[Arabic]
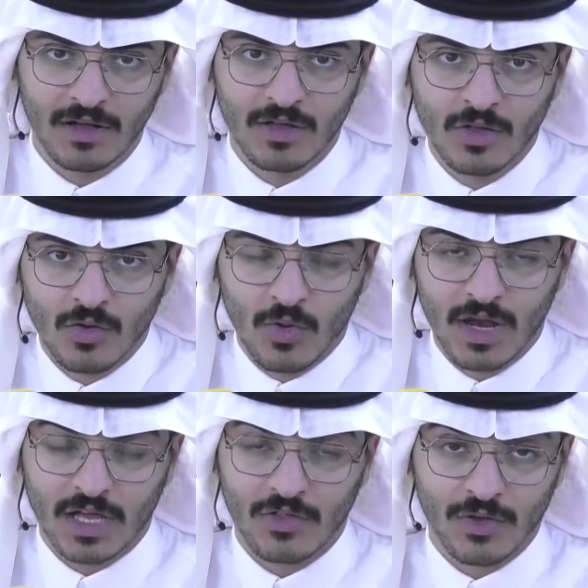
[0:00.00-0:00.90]

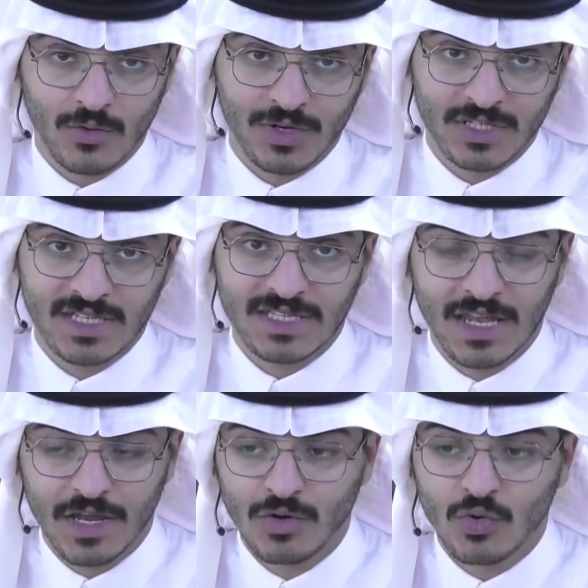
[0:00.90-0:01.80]
ولكن ضروري جدا نعم.
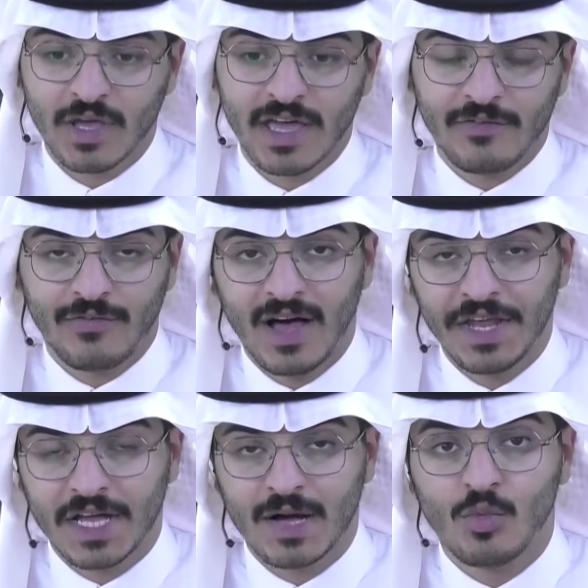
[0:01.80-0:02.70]
انه كيف انا
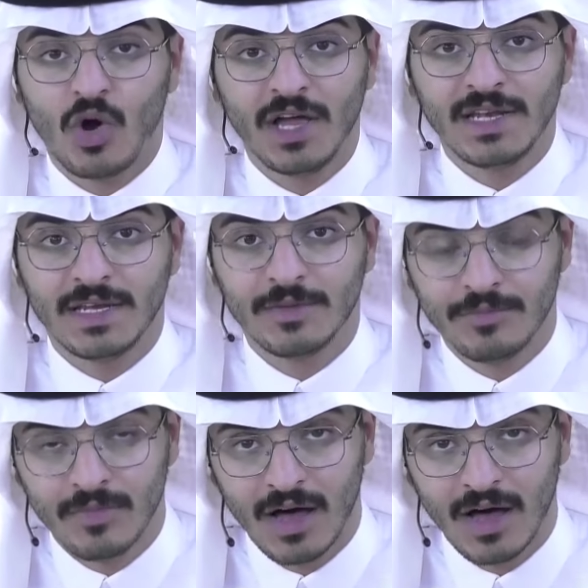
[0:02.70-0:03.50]
كمعلم